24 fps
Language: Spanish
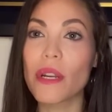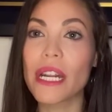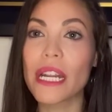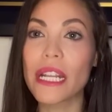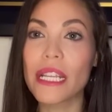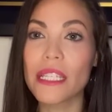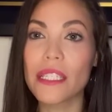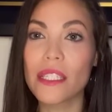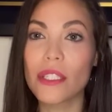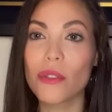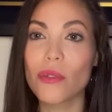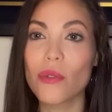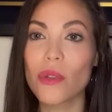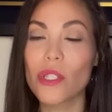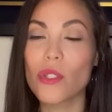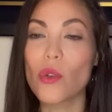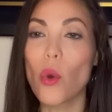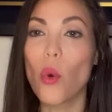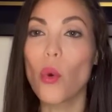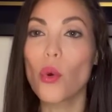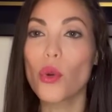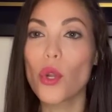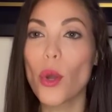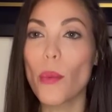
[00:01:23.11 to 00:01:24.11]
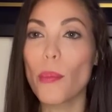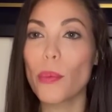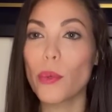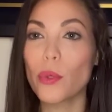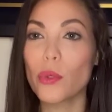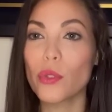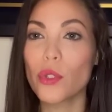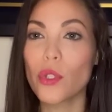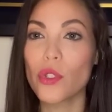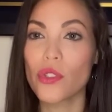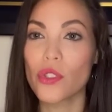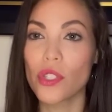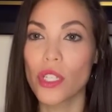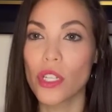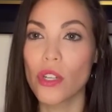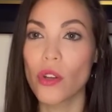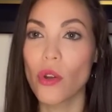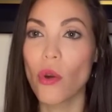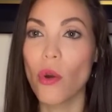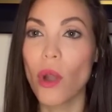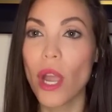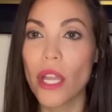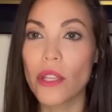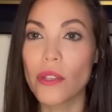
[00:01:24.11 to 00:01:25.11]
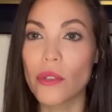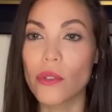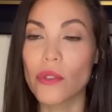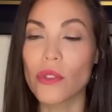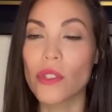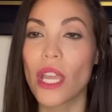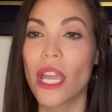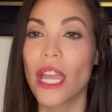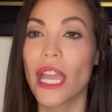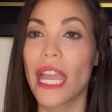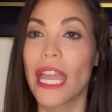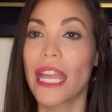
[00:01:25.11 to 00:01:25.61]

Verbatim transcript: el requisito es 1.5 años